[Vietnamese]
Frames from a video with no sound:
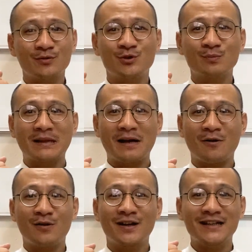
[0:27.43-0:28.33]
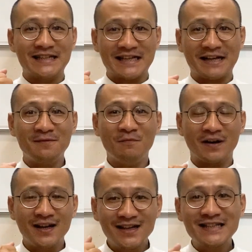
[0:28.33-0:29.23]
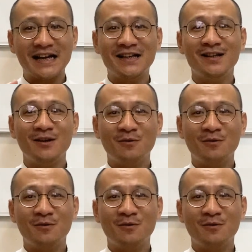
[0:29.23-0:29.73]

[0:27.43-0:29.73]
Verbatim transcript: chúng ta có cần tránh và nên tránh